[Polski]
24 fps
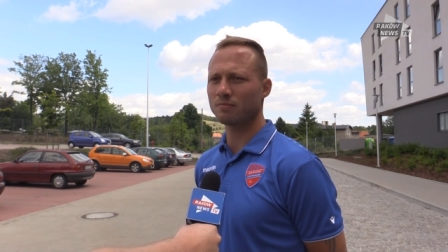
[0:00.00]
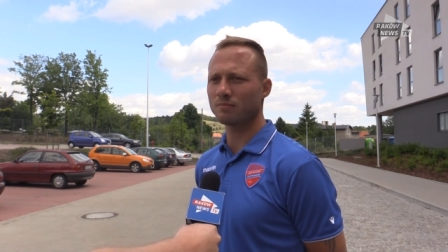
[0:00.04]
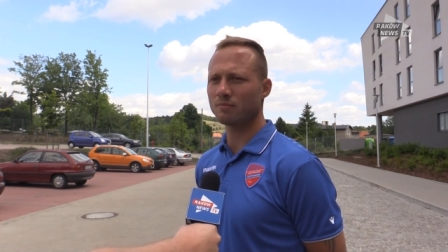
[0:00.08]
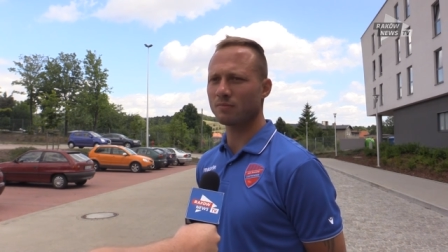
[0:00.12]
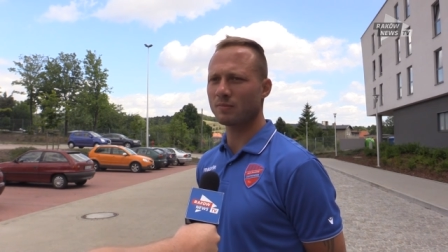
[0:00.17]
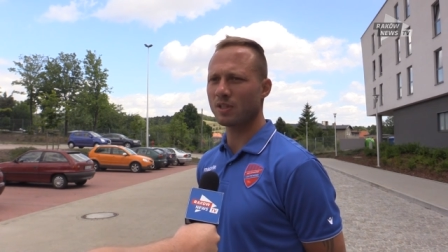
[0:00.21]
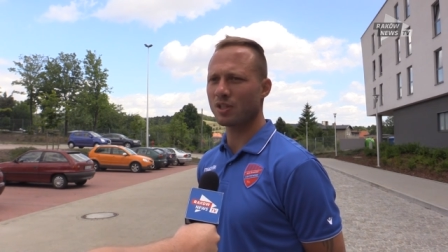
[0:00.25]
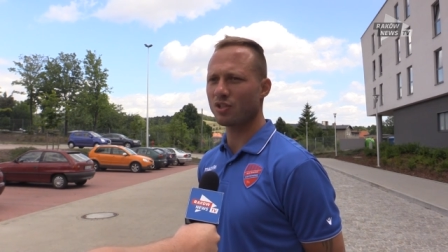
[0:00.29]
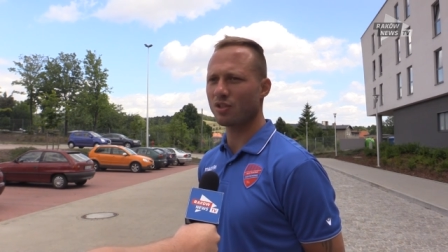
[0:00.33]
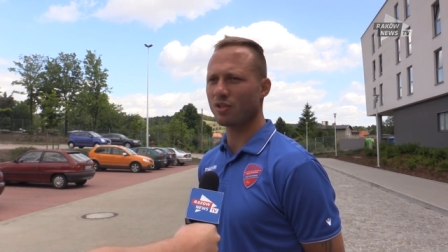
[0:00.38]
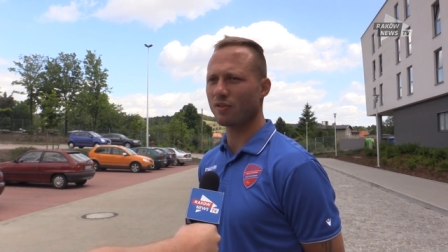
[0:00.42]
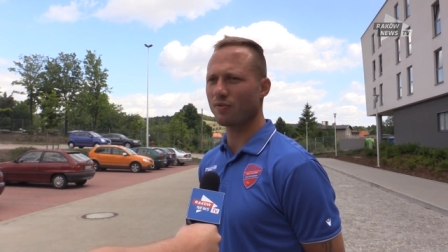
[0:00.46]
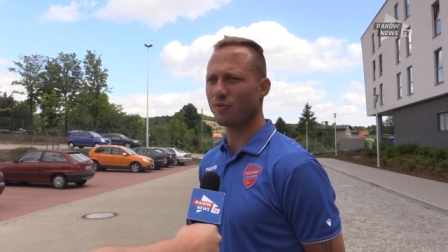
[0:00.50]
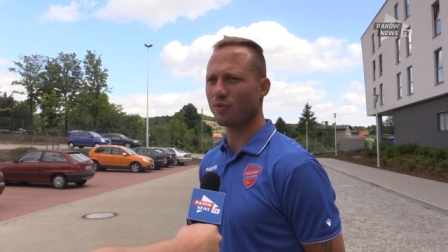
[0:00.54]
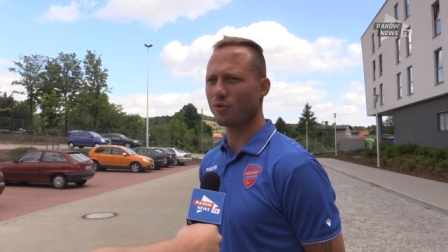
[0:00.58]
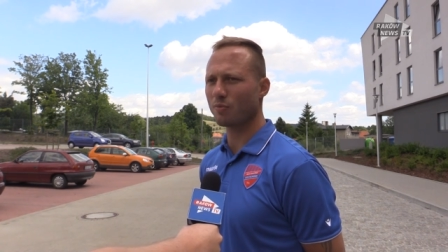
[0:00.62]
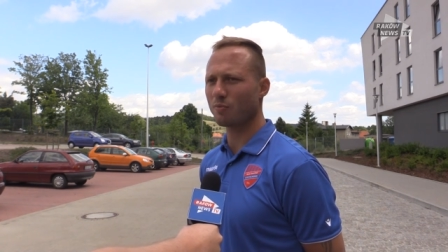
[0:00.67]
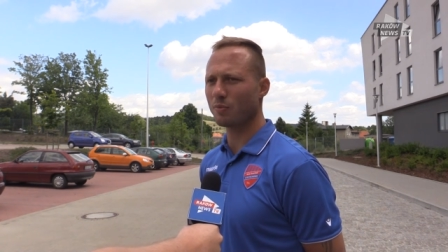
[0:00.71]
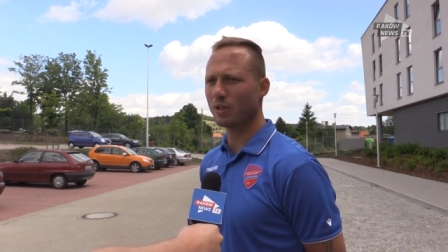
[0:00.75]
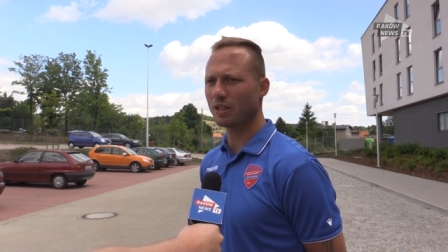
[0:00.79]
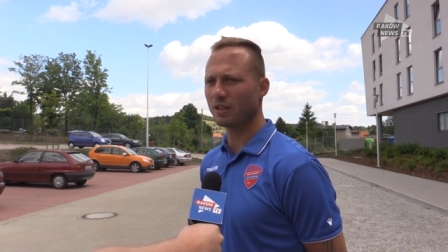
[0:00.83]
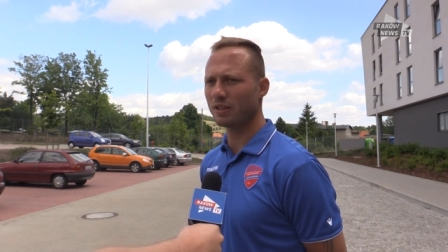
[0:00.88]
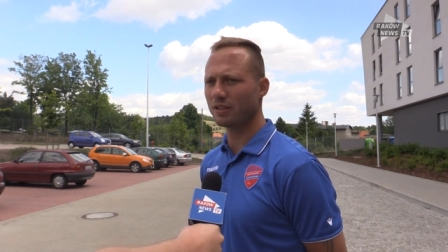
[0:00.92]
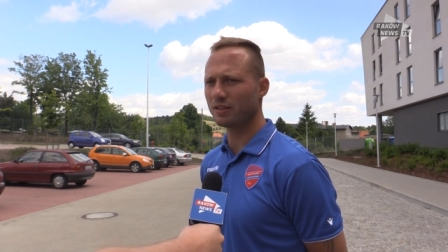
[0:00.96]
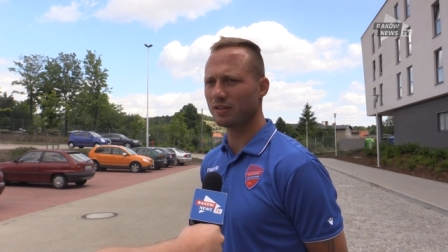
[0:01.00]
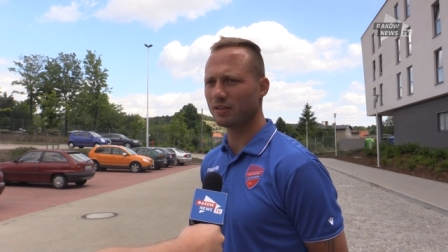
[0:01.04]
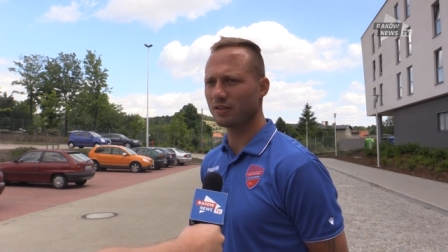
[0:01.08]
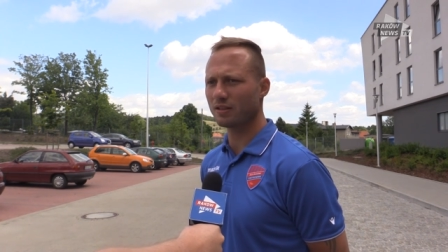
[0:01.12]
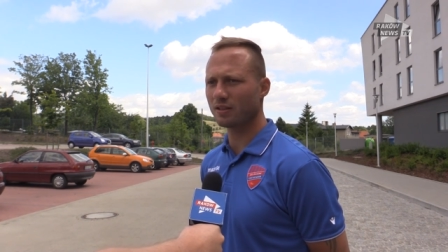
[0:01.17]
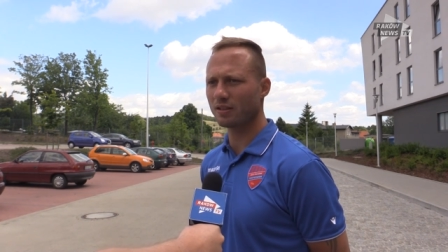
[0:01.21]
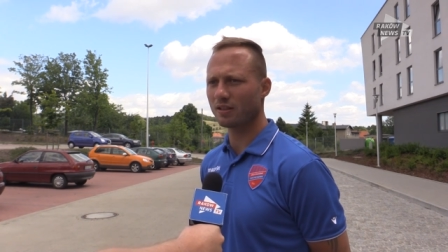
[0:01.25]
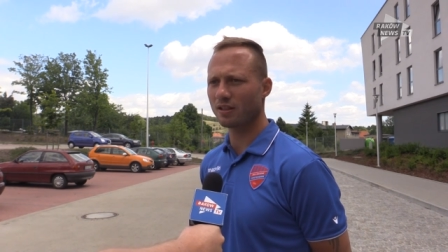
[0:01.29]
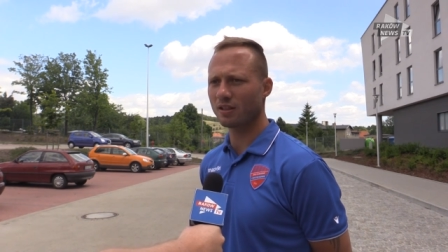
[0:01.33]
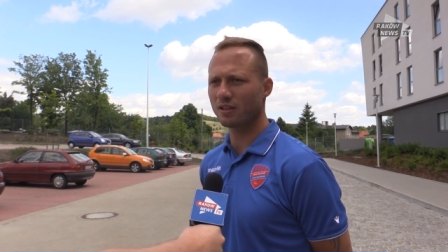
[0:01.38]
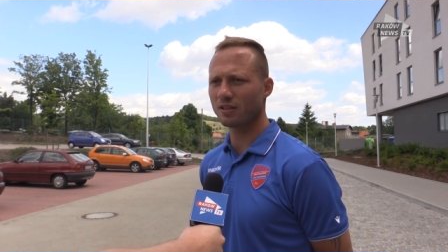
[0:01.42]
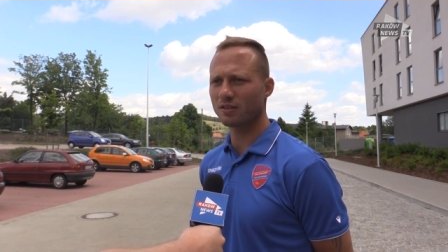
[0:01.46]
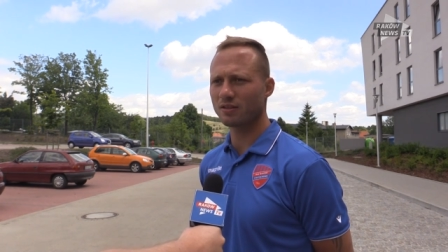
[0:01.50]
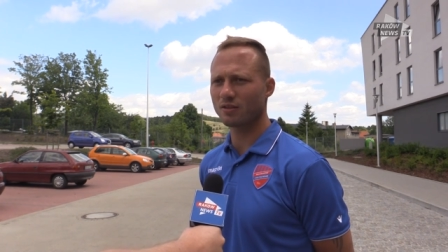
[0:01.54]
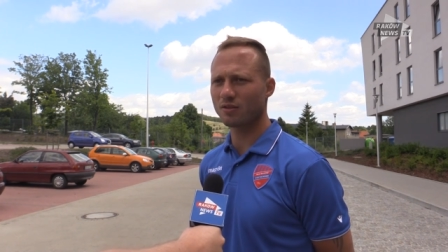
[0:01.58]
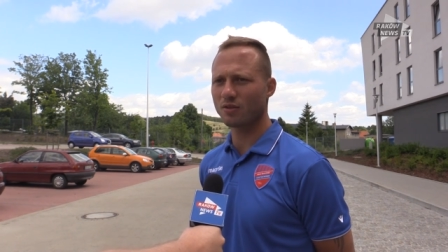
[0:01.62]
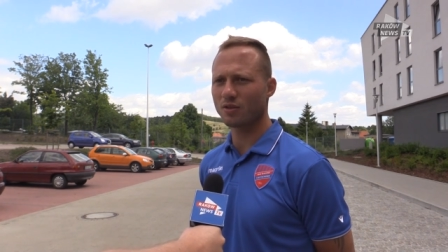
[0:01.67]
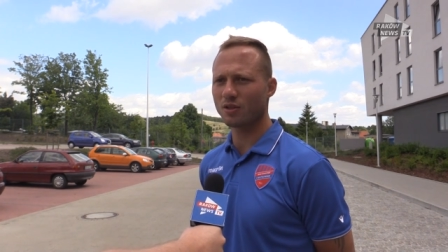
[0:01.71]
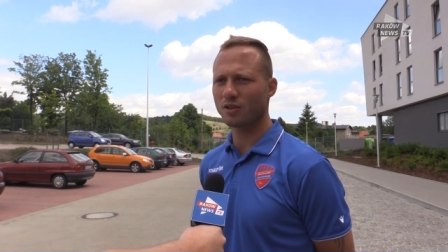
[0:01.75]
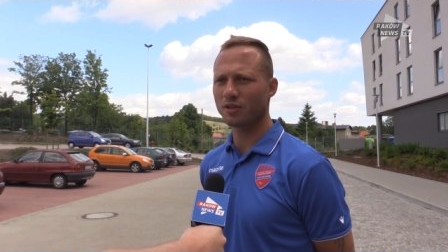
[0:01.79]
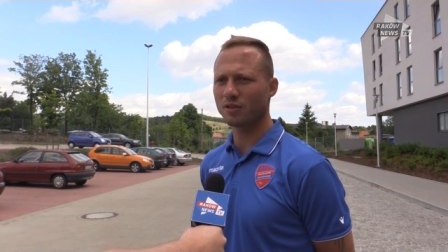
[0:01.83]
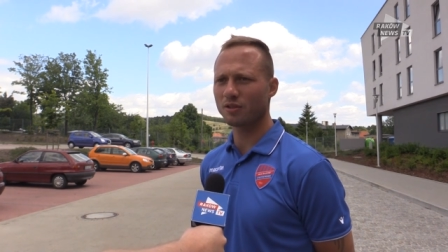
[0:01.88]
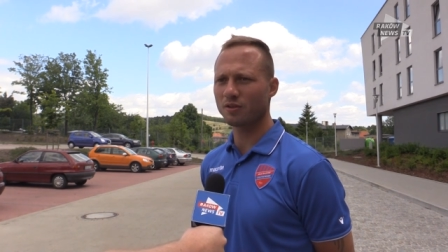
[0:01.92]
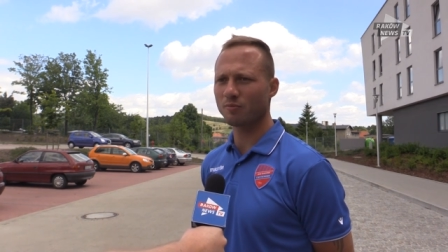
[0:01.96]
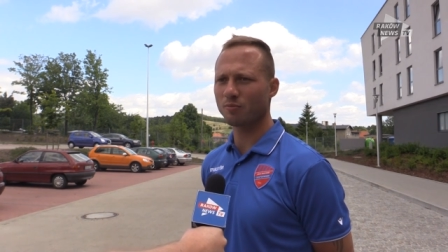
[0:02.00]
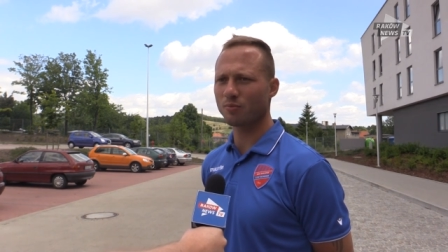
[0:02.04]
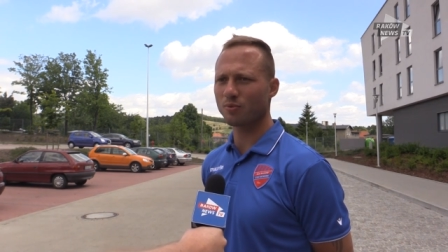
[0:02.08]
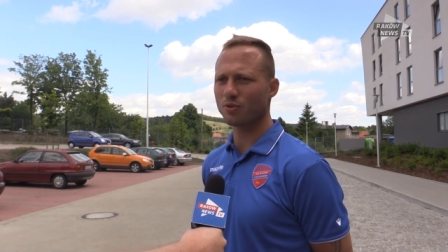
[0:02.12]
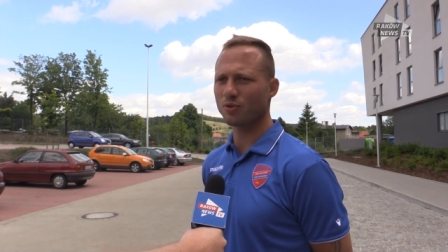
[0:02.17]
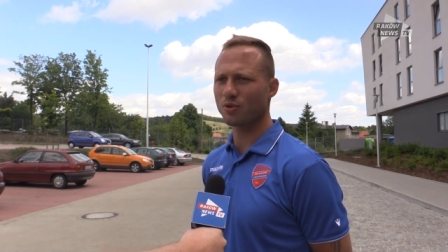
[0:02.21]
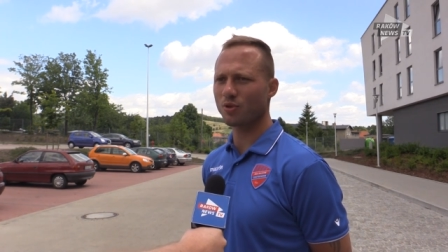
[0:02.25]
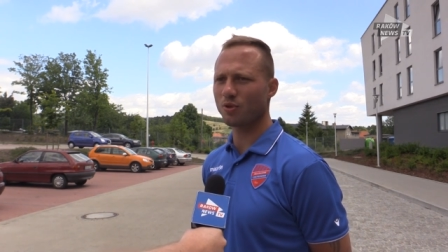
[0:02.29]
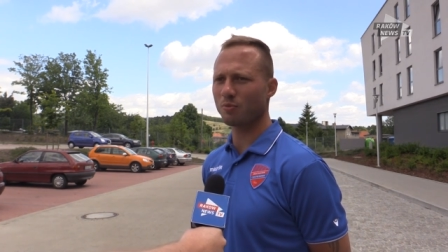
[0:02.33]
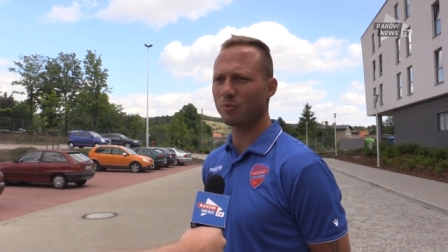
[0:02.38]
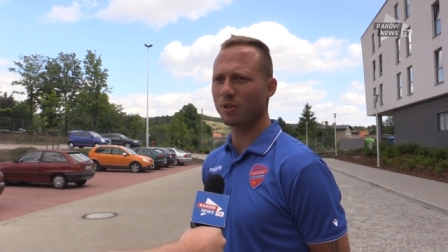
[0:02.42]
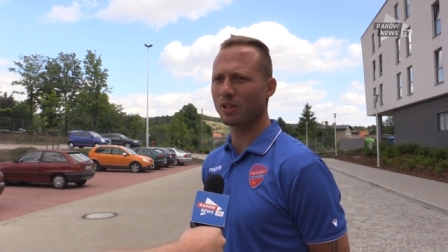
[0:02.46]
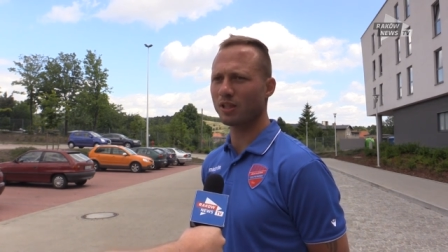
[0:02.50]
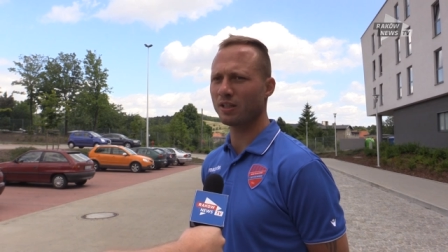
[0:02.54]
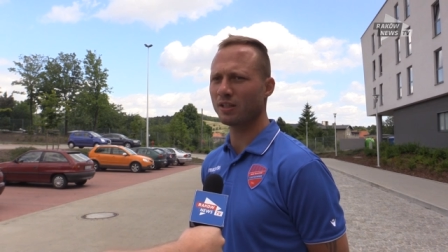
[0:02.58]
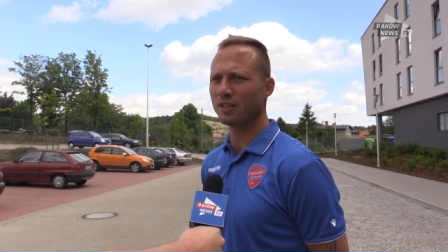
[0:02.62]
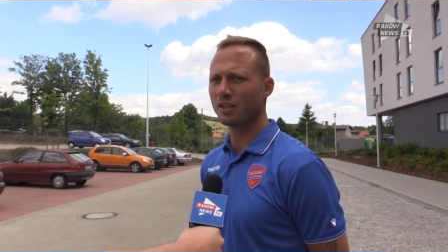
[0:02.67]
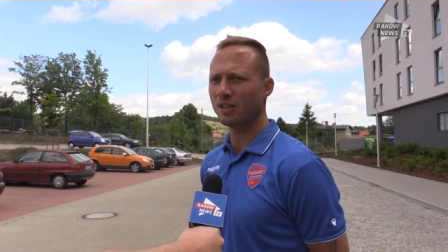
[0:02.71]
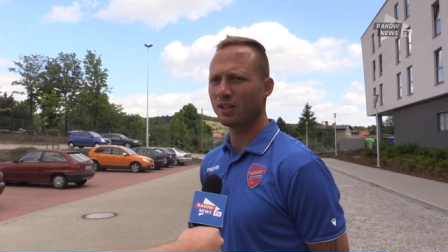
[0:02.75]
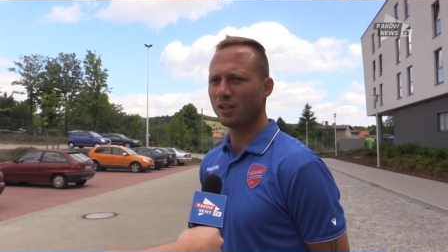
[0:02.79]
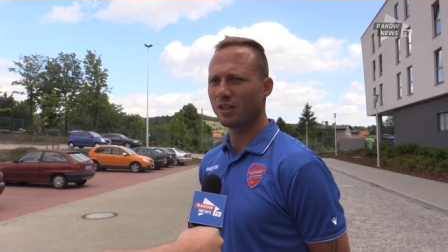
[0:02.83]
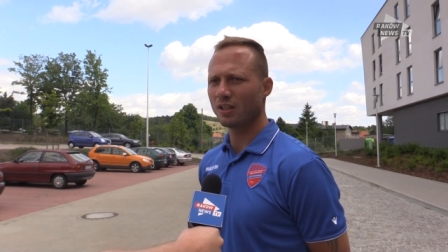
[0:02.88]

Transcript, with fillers: nasza forma jest na trochę innym poziomie,